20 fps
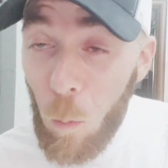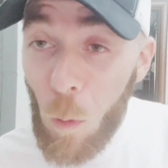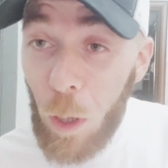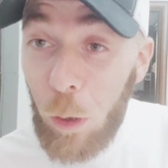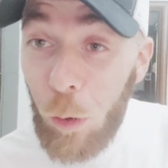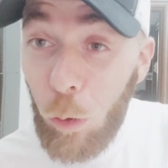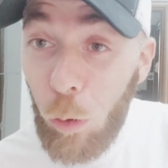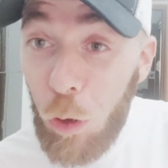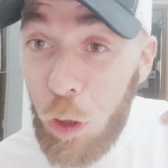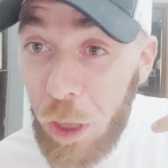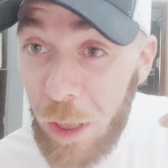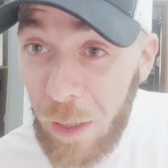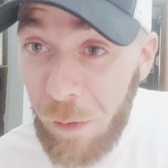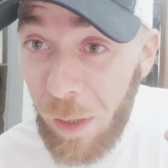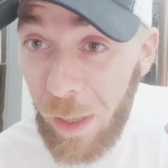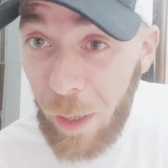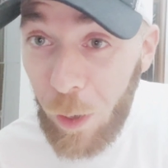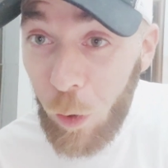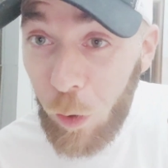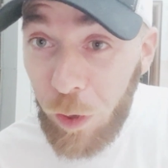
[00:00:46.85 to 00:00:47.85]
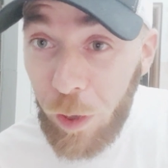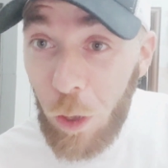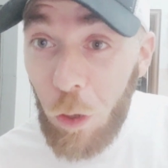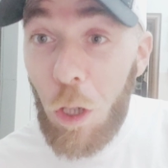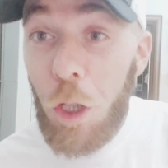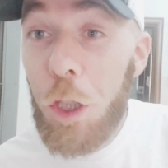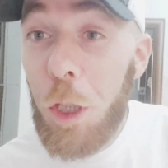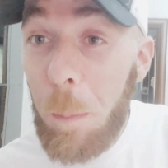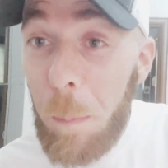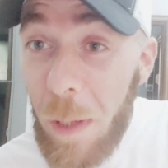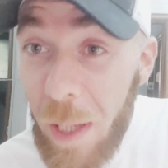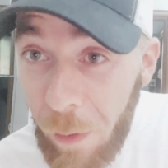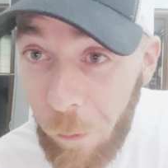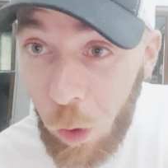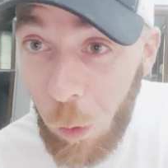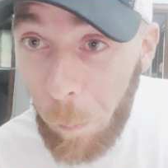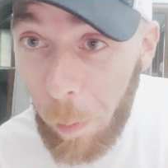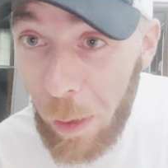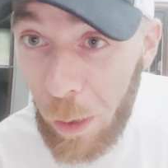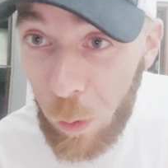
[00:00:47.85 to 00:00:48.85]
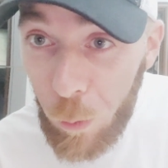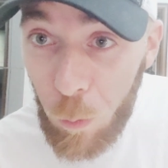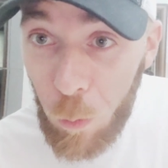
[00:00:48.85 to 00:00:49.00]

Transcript: Quando succedevano le cose a noi ci pigliavano per il